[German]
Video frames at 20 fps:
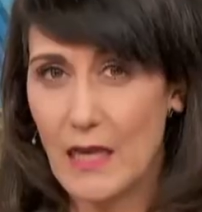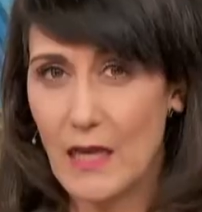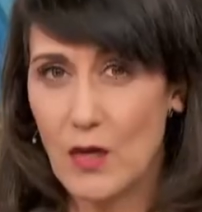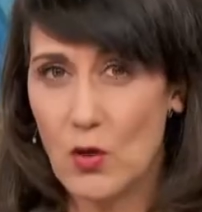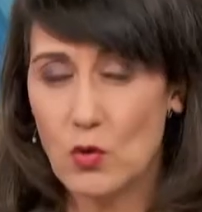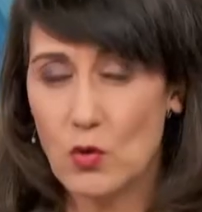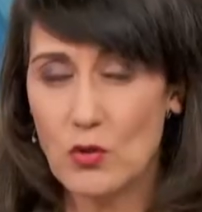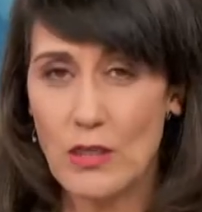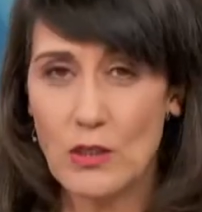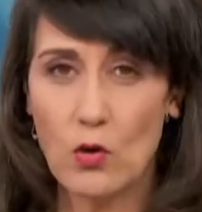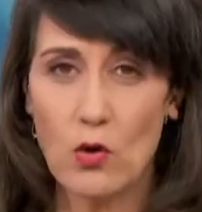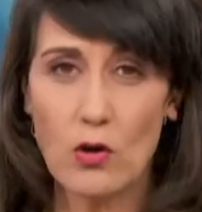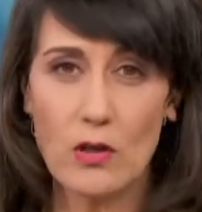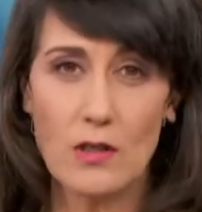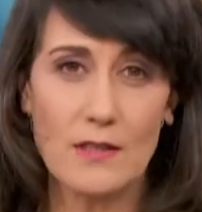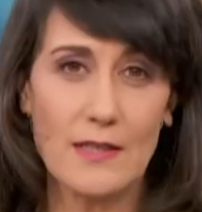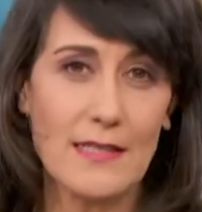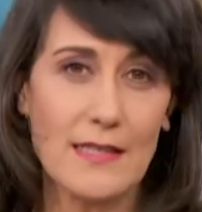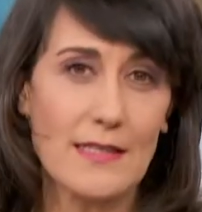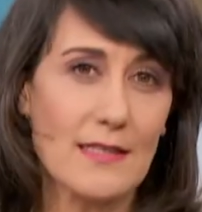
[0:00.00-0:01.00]
Unter
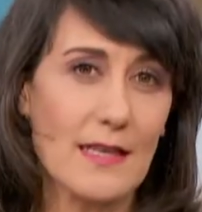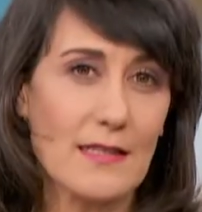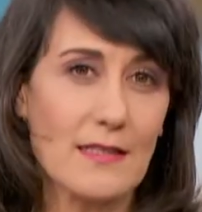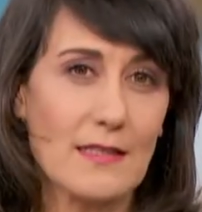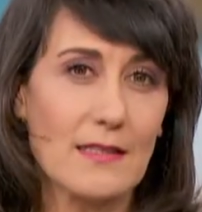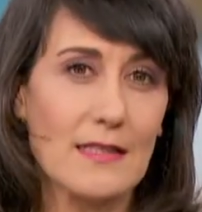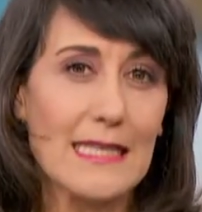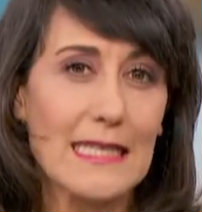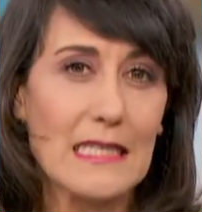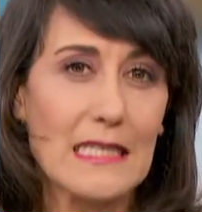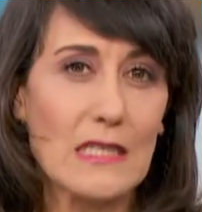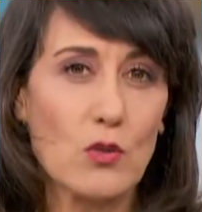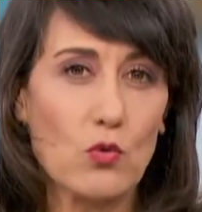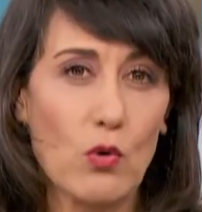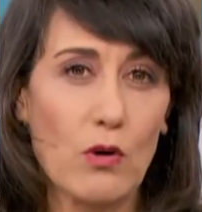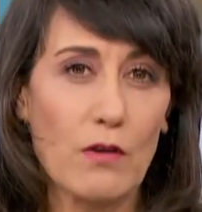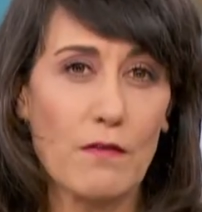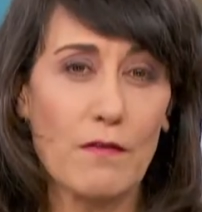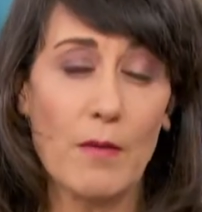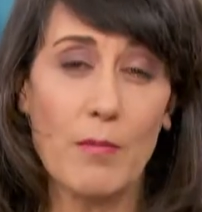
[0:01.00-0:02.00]
Druck setzt das nicht
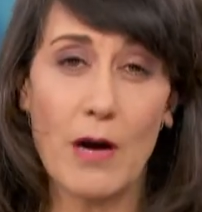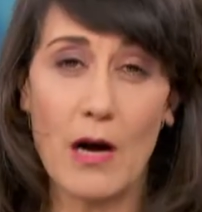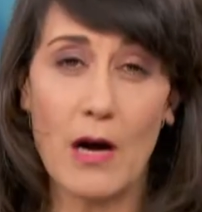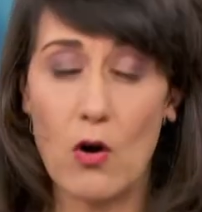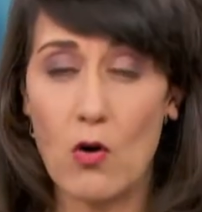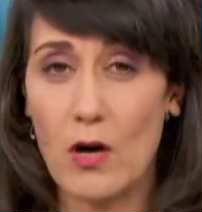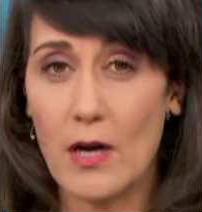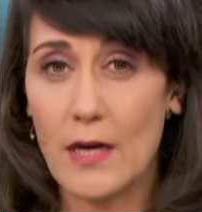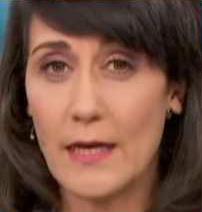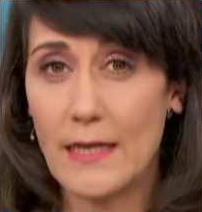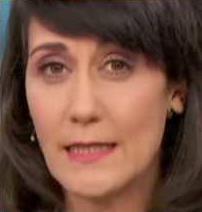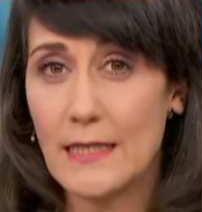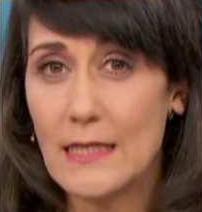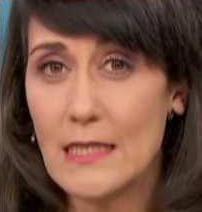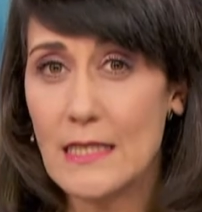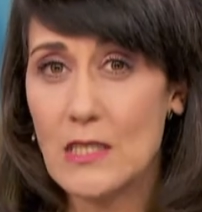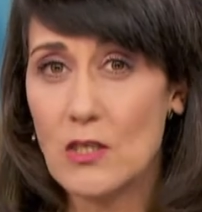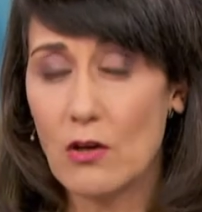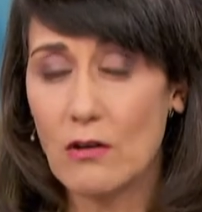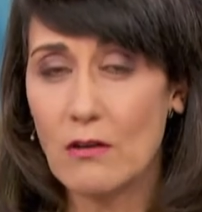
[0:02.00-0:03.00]
nur
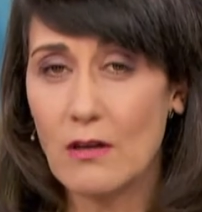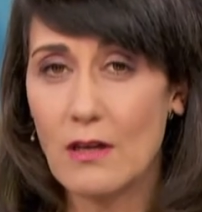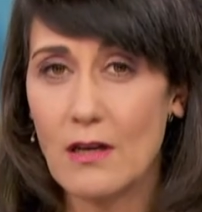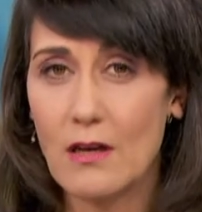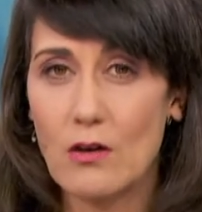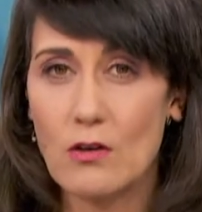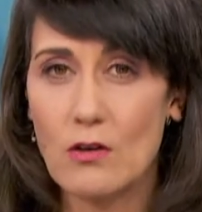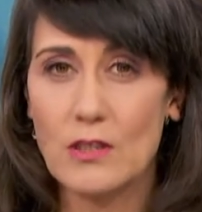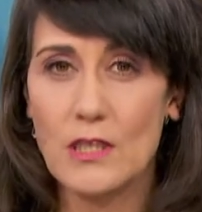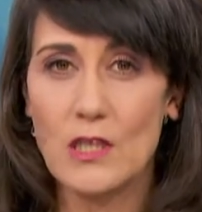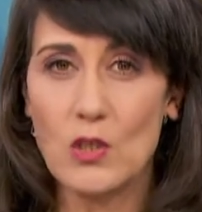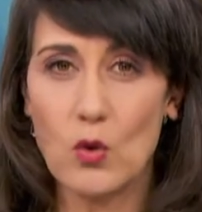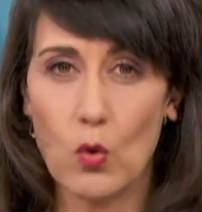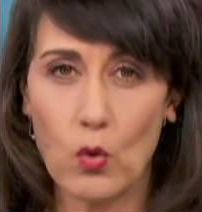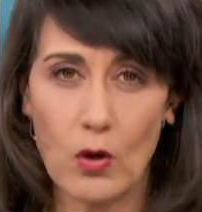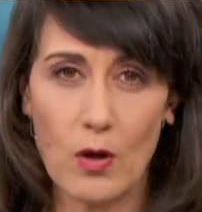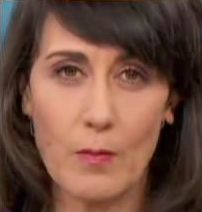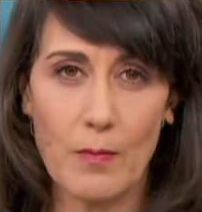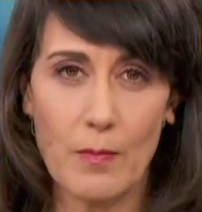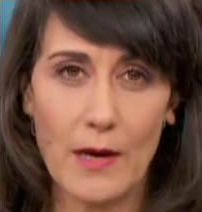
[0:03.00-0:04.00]
VerbraucherInnen, sondern auch die
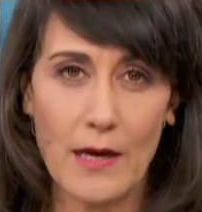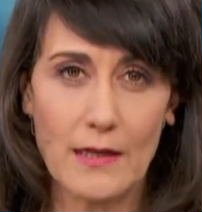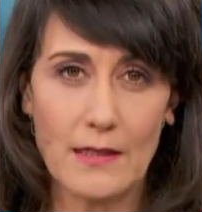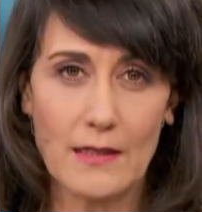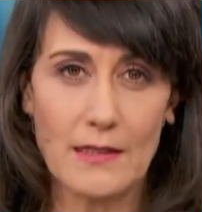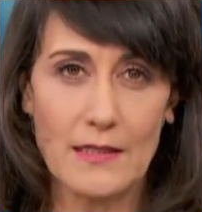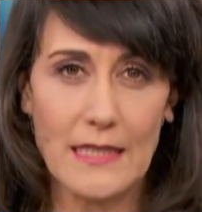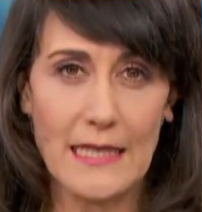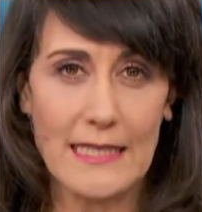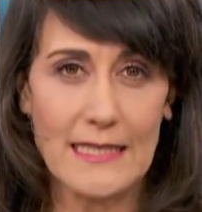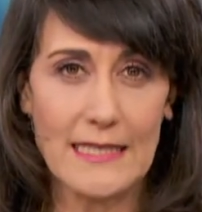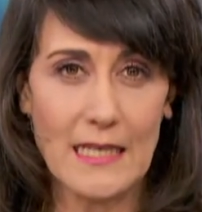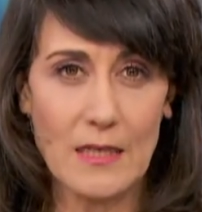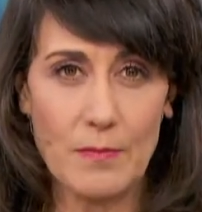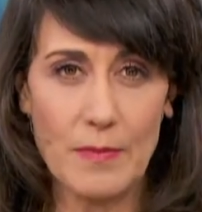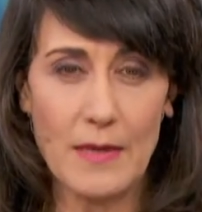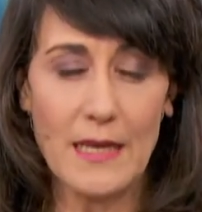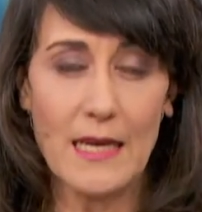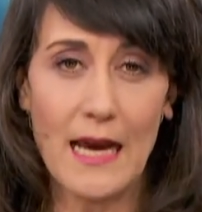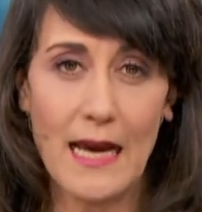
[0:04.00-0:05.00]
Notenbank. Die
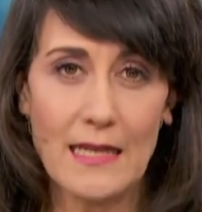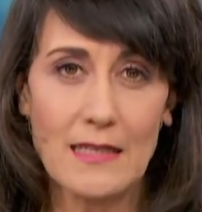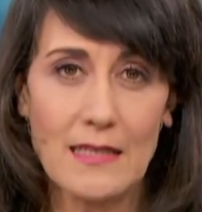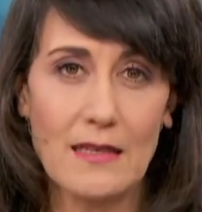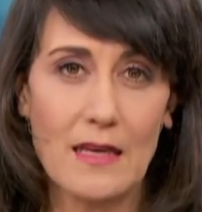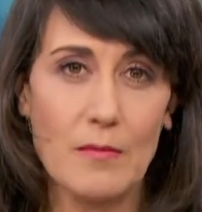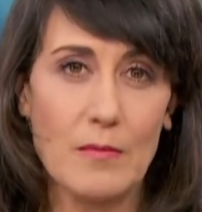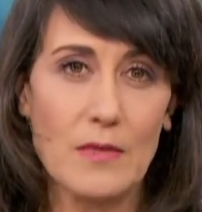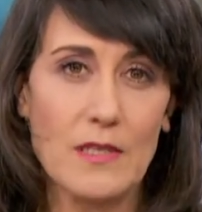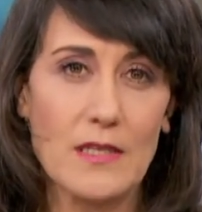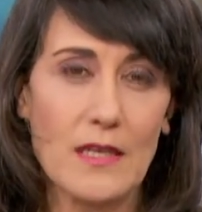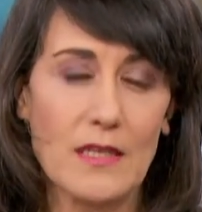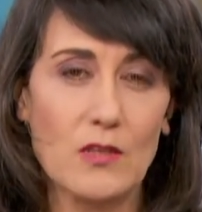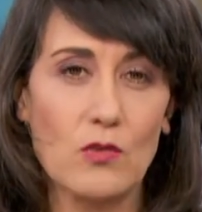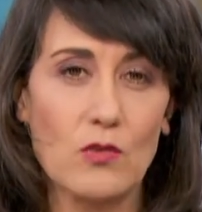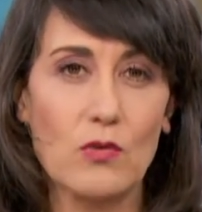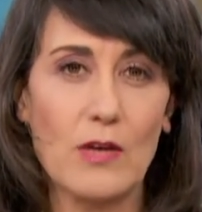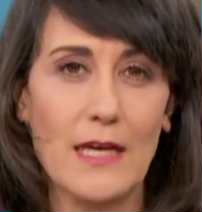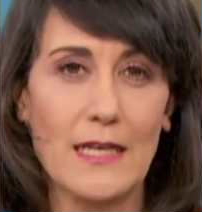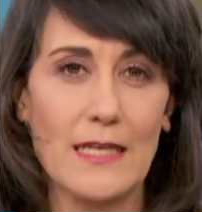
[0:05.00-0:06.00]
EZB hat am
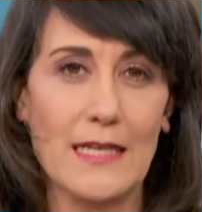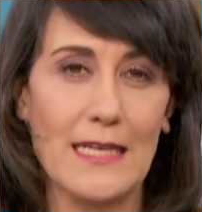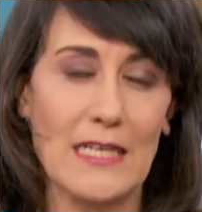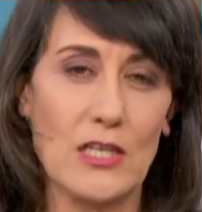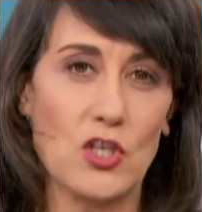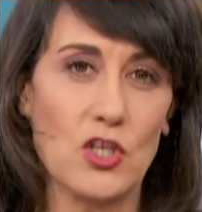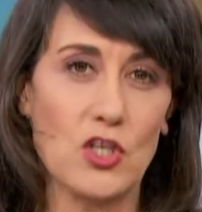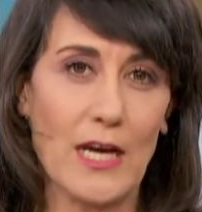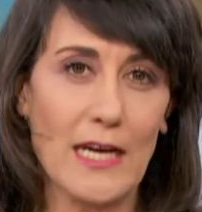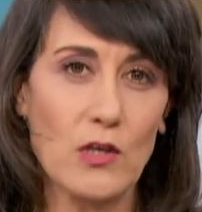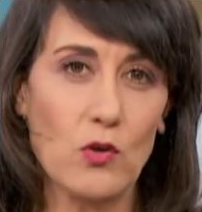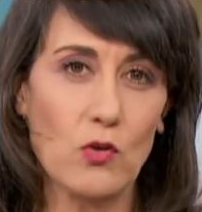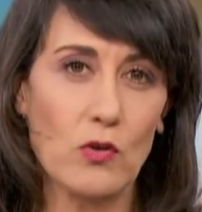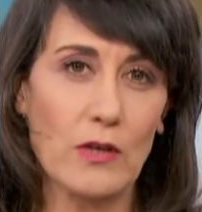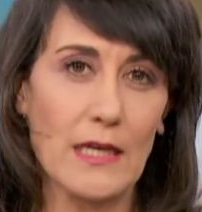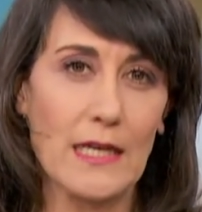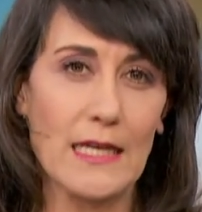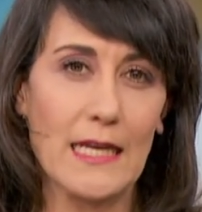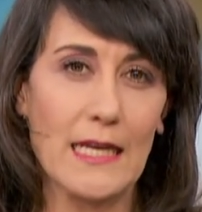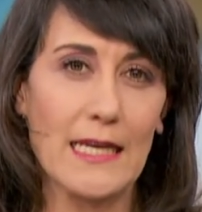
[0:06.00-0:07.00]
Mittag nun eine
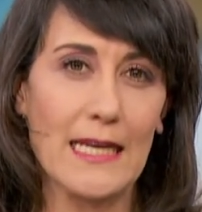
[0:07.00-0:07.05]
Entscheidung in der